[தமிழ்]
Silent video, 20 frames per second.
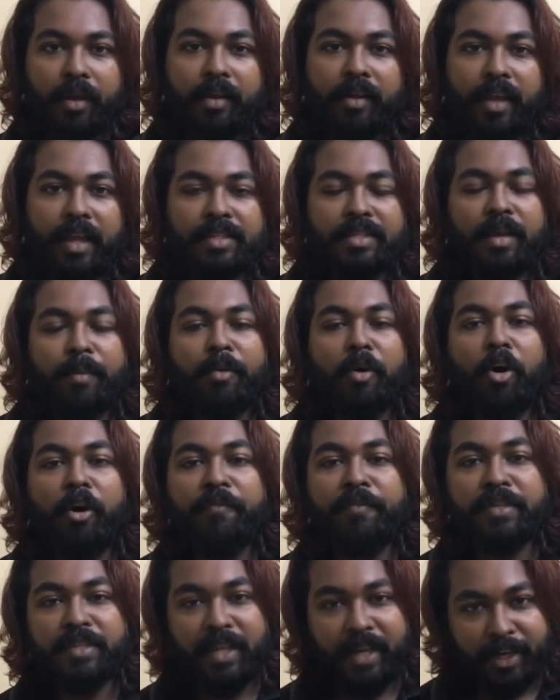இன்கேஸ் நம்ம
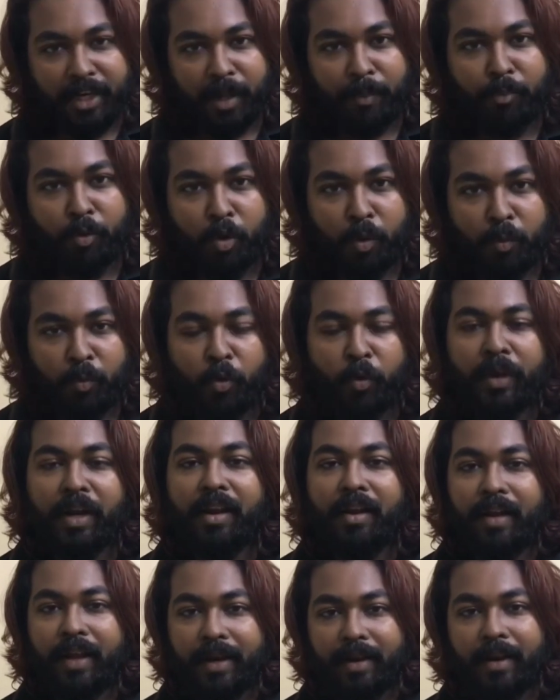ஆஃபீஸ் லேட்டாக போகிறோமோ
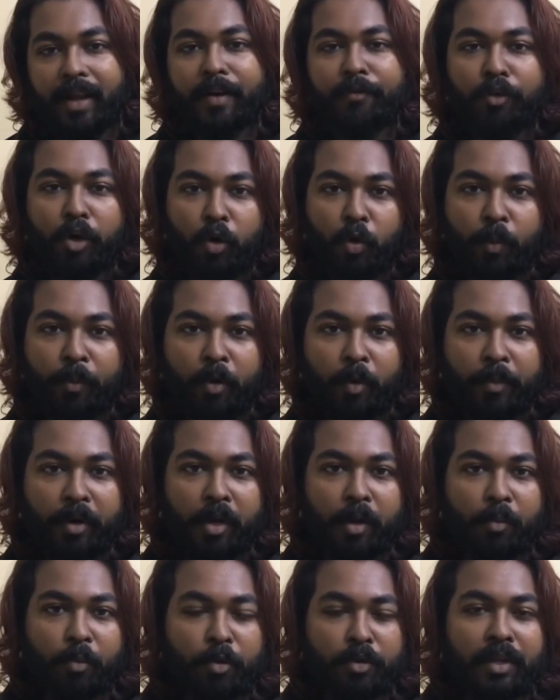இல்லை லேட் நைட் வரோமோ
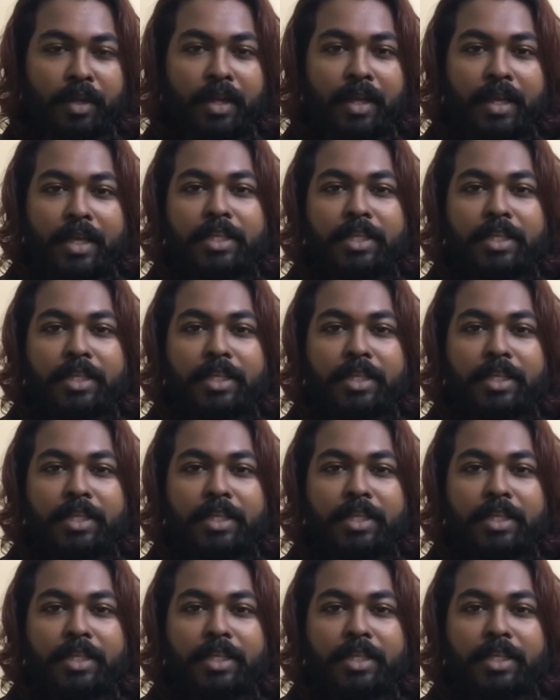அப்படின்னும் பொழுது